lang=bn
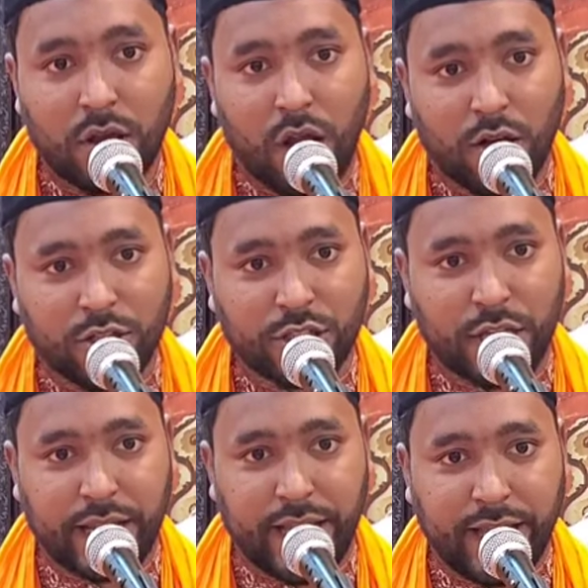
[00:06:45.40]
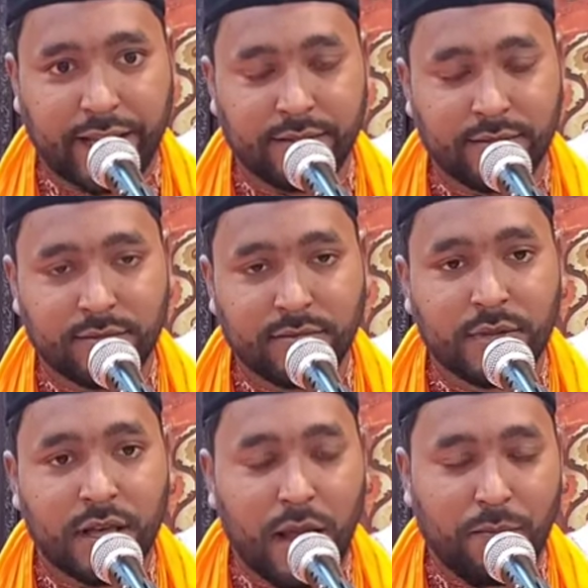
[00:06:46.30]
রহস্যের জ্ঞান
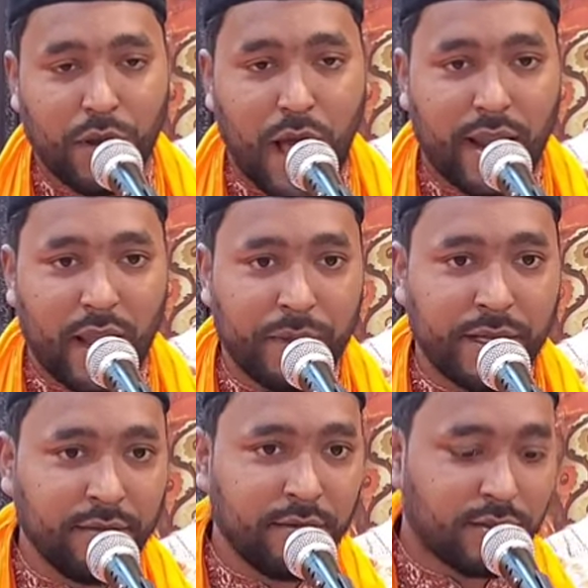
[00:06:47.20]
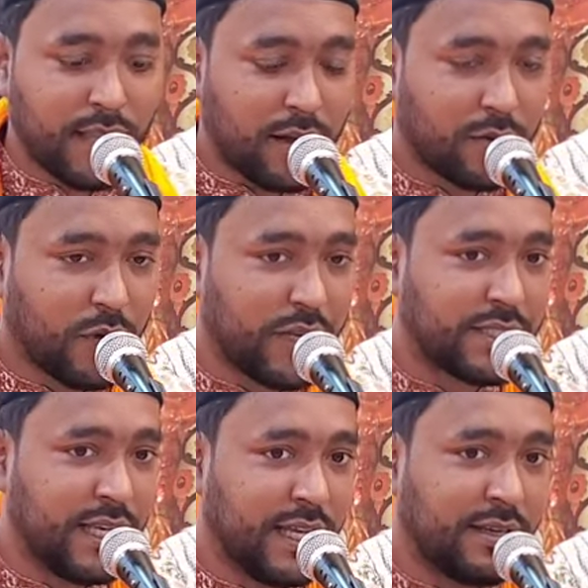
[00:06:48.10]
রাব্বুল আলমিন দান
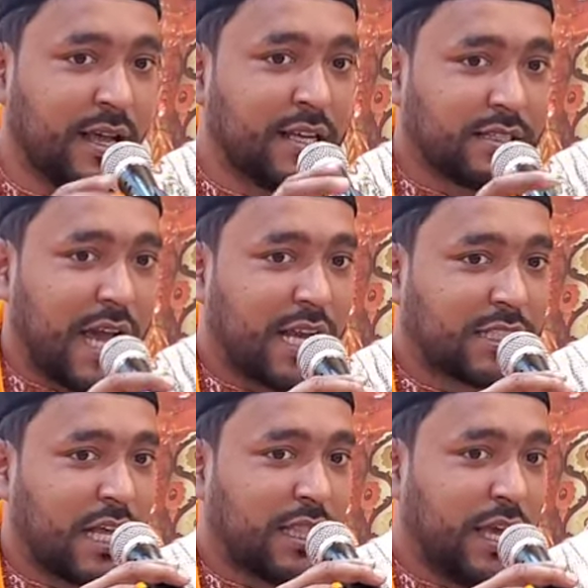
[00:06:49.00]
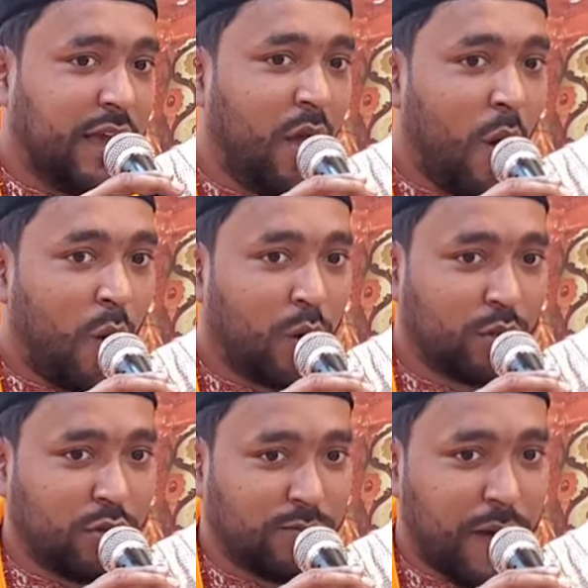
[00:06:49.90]
করেছিলেন যার সাথে
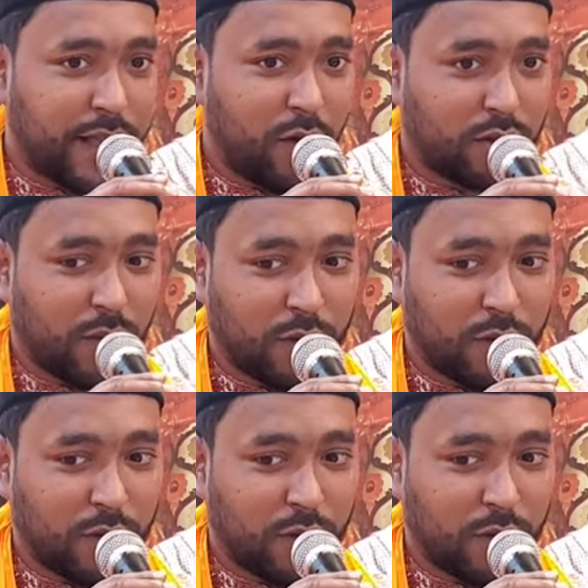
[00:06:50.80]
হুদহুদ পাখি কথা